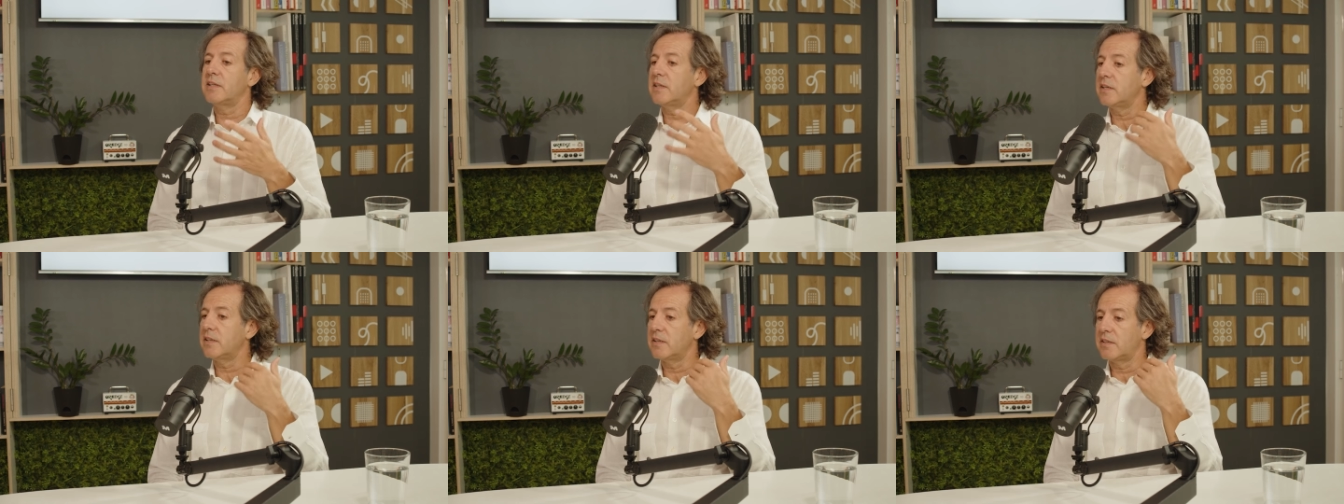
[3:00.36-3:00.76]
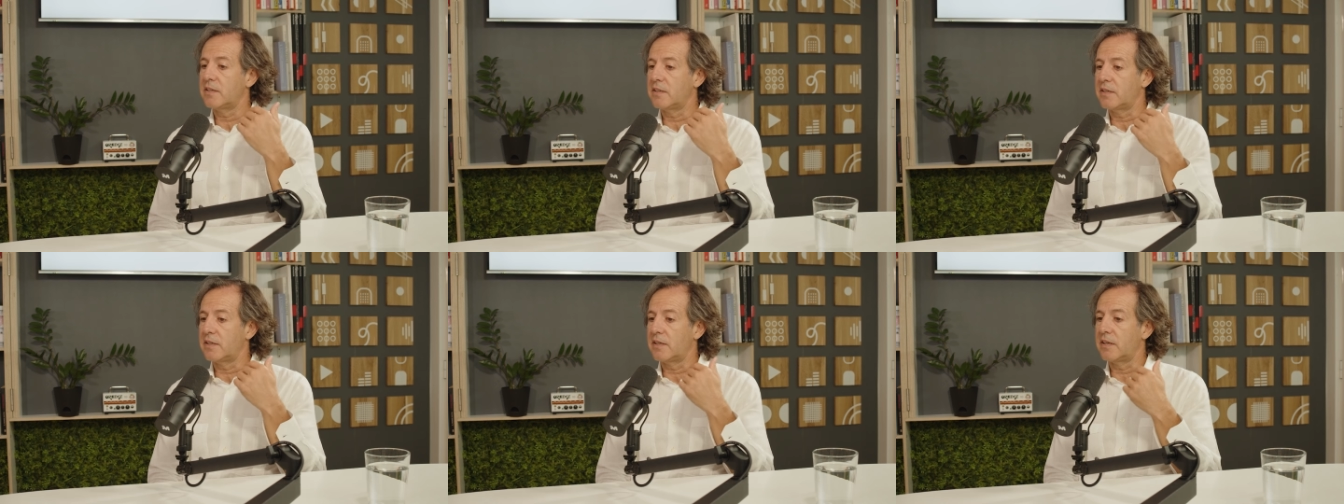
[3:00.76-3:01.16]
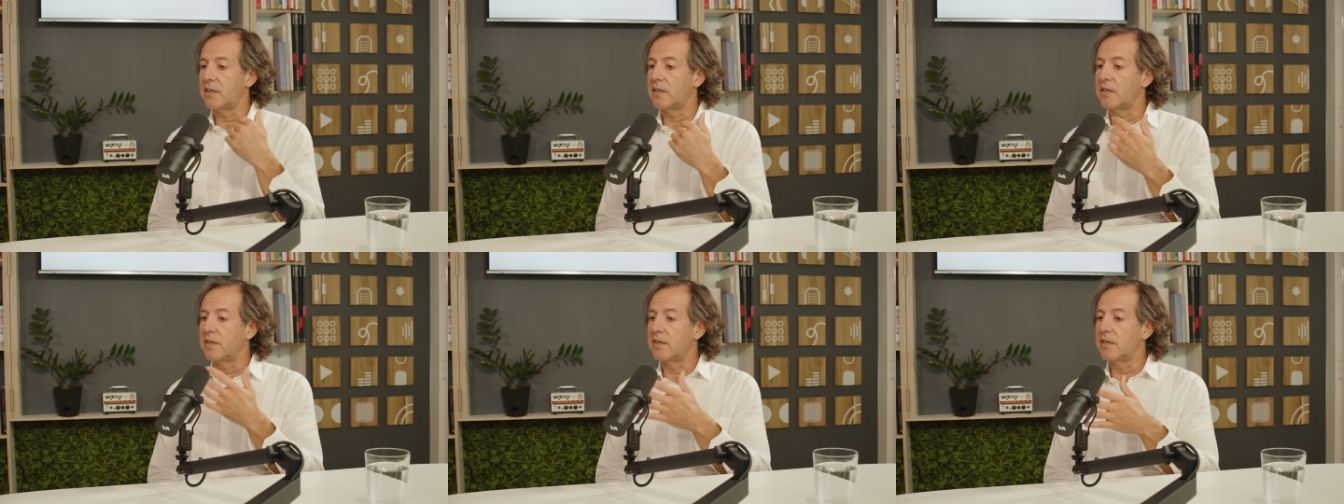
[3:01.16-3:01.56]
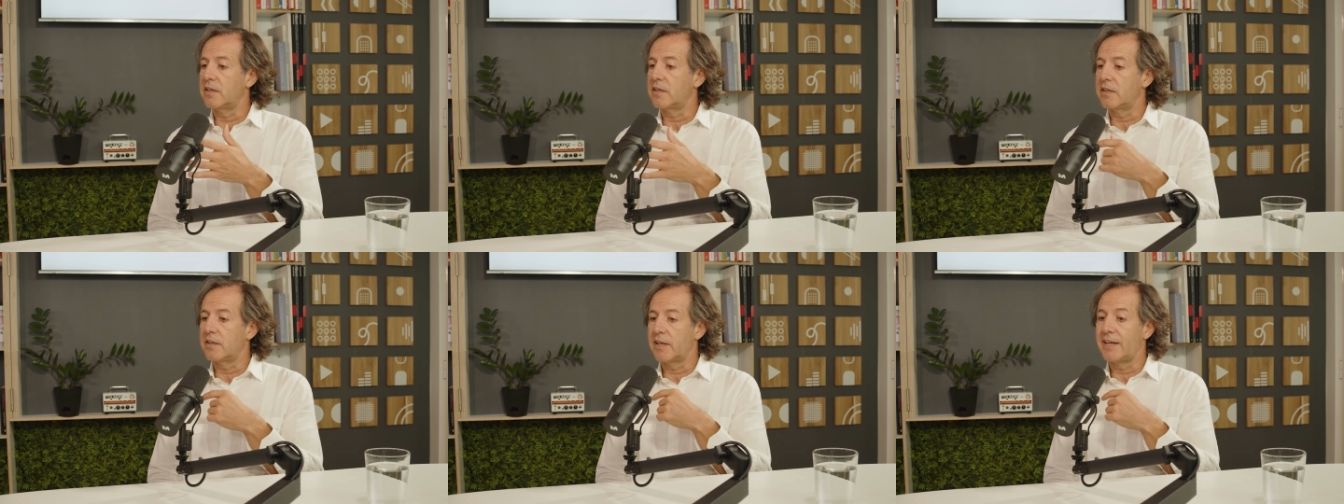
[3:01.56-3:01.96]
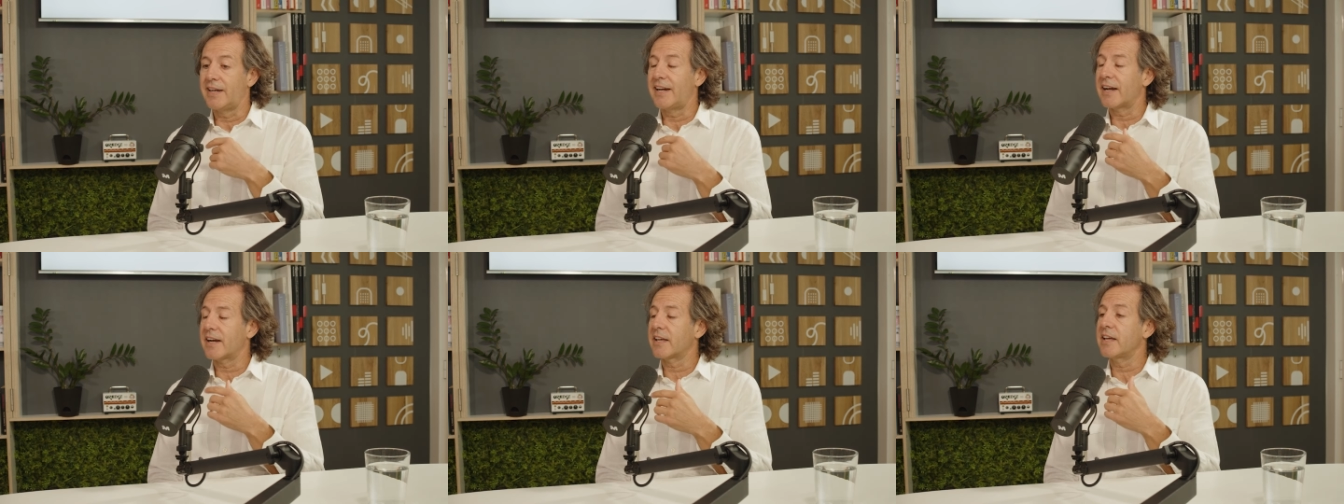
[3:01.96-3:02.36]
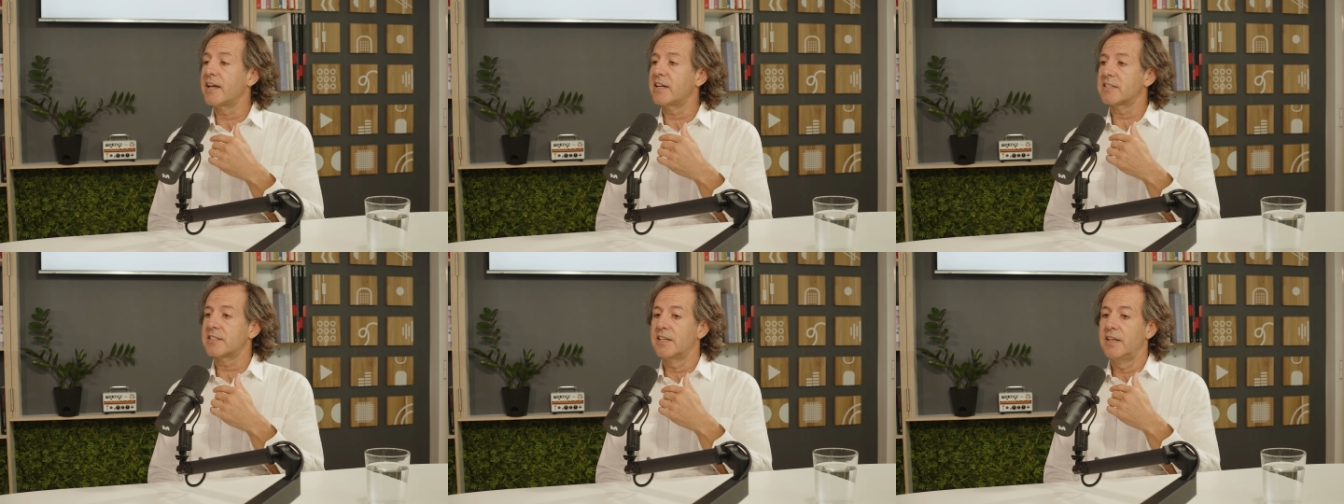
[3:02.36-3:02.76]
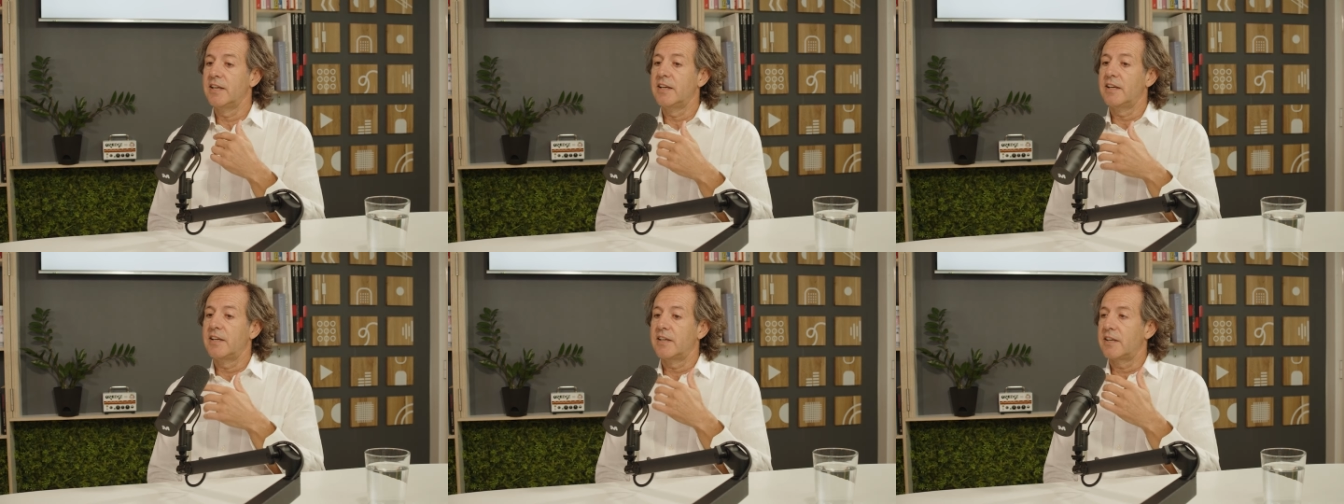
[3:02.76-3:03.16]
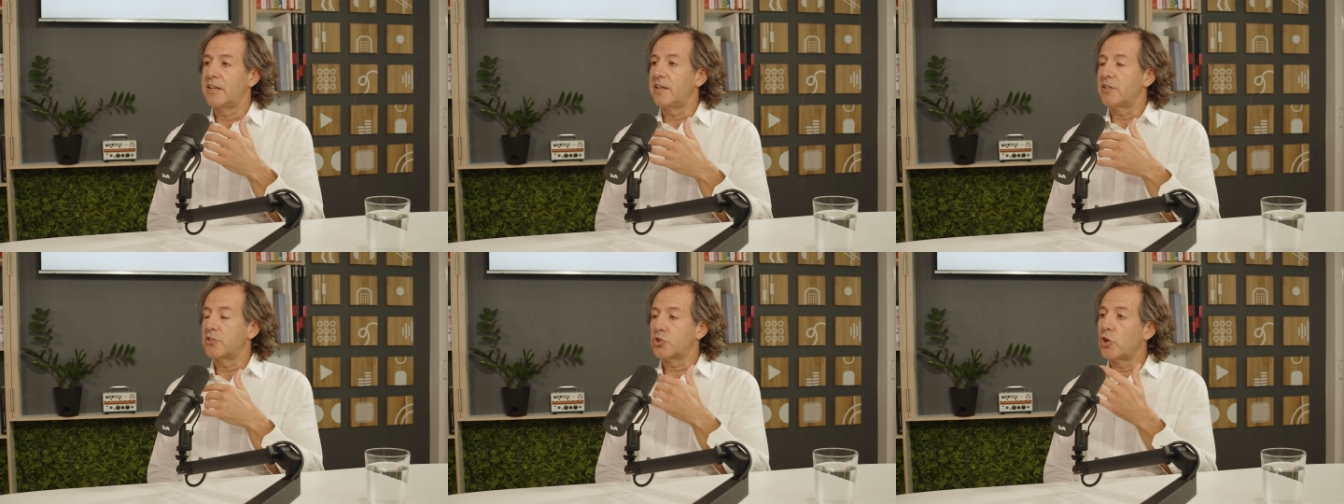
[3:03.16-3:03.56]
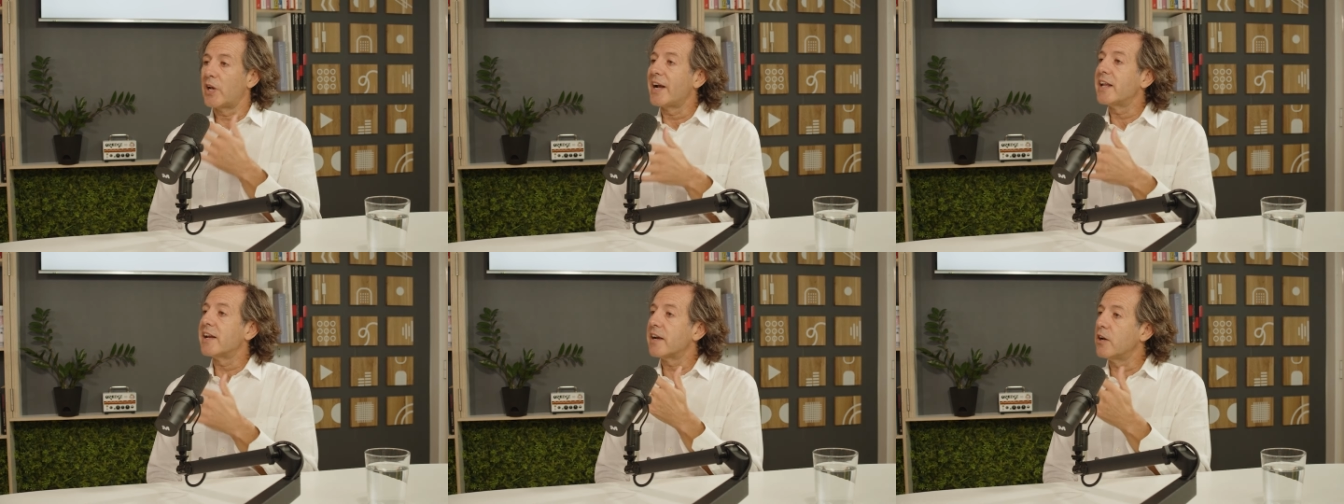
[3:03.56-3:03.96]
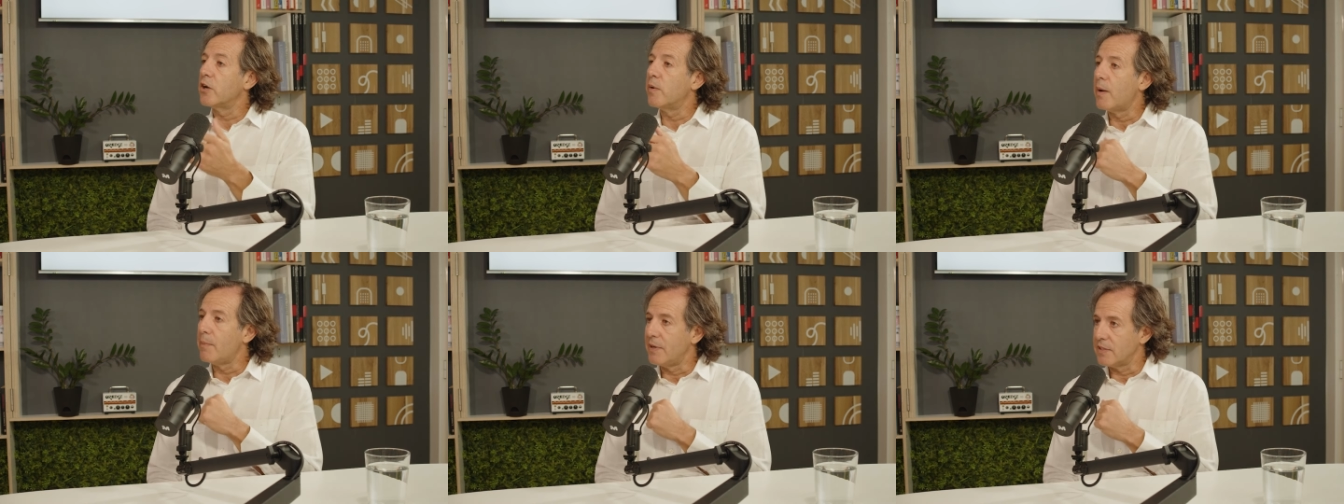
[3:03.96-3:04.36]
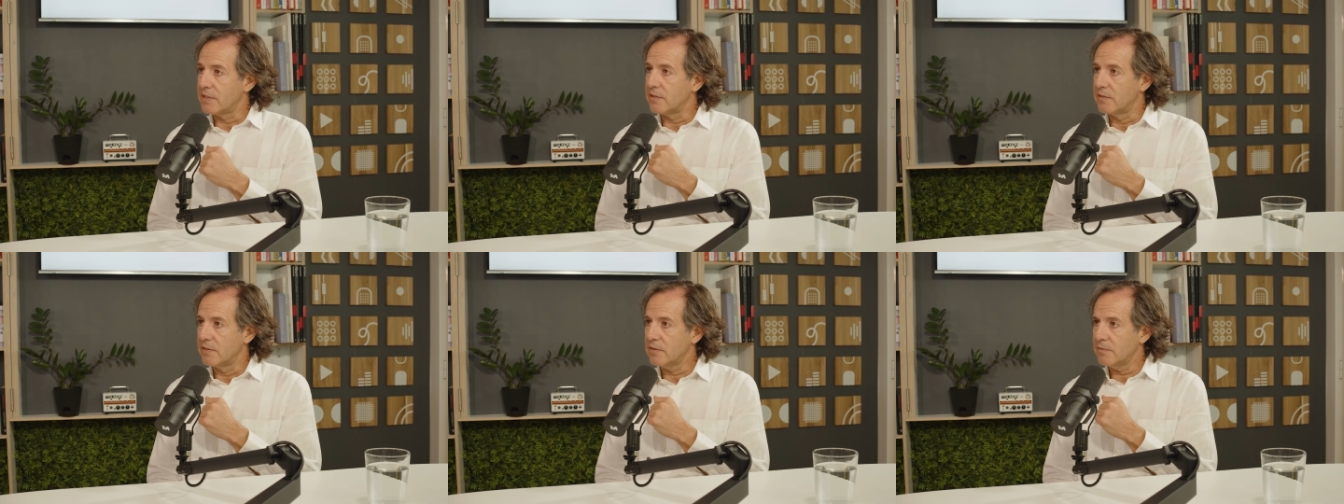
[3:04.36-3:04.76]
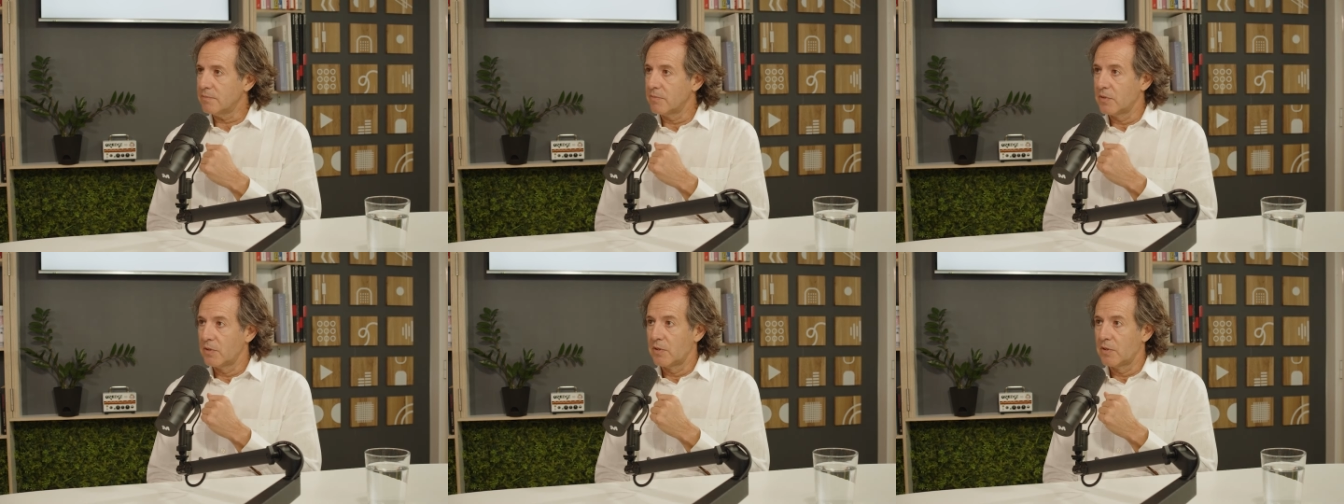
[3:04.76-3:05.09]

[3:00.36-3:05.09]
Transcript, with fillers: en, eh, energías eh, solares renovables, ¿no?